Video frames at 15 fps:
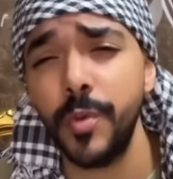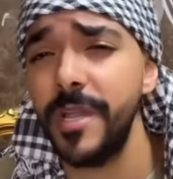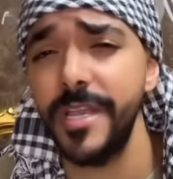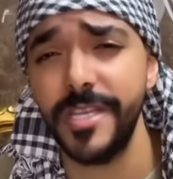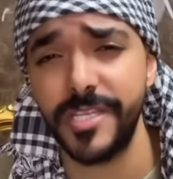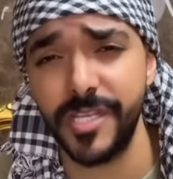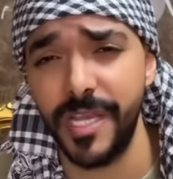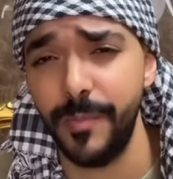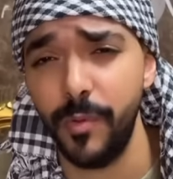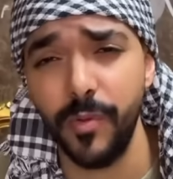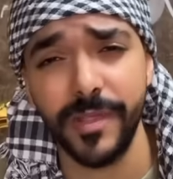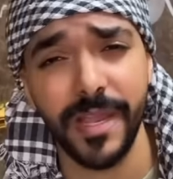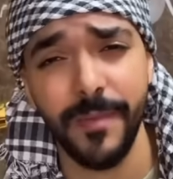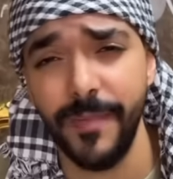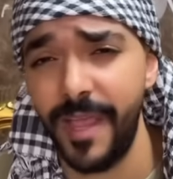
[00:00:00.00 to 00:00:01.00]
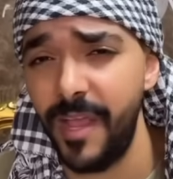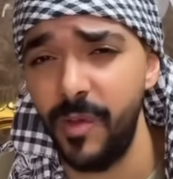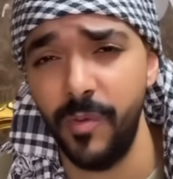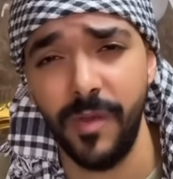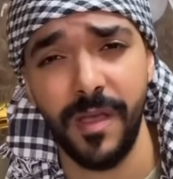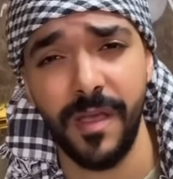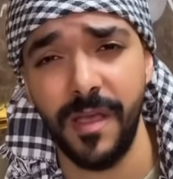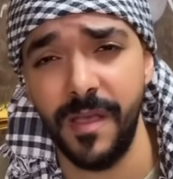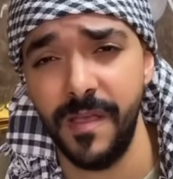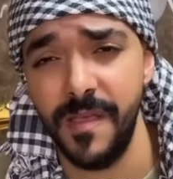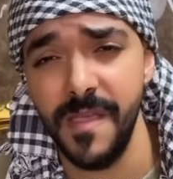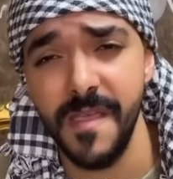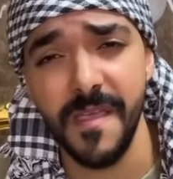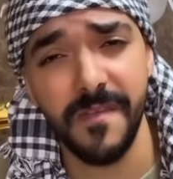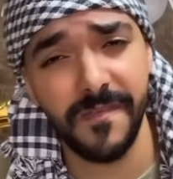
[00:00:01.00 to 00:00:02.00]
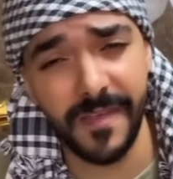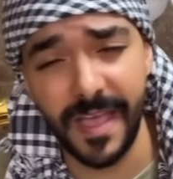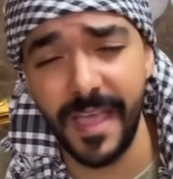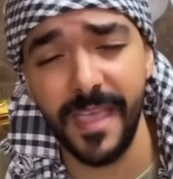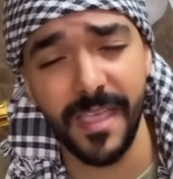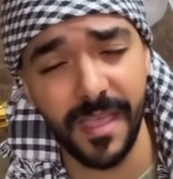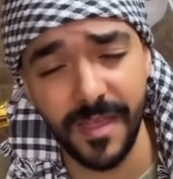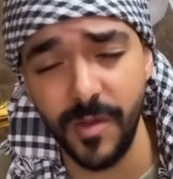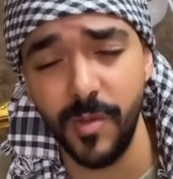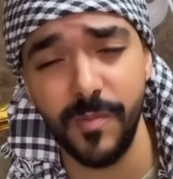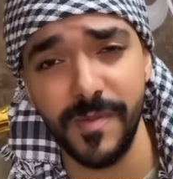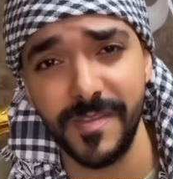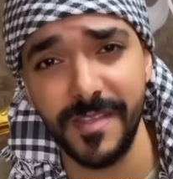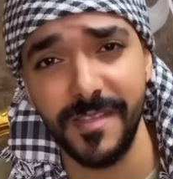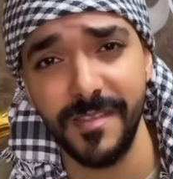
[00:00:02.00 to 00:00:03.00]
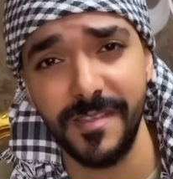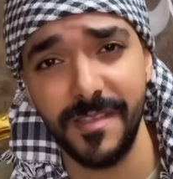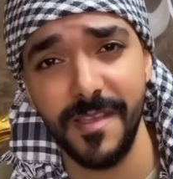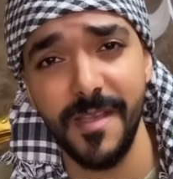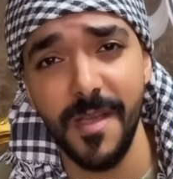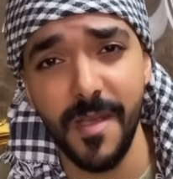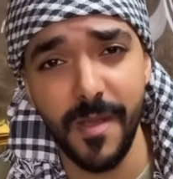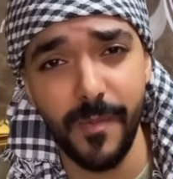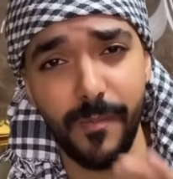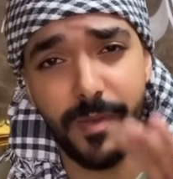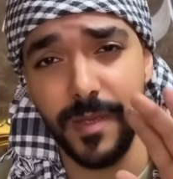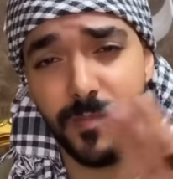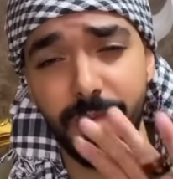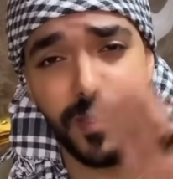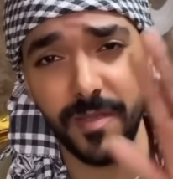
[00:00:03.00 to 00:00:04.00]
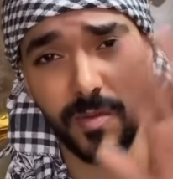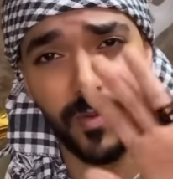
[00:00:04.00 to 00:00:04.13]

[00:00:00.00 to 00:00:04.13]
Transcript: كلش اللي بيقول كلمه حلوه في حقي انا وبسنت باي باي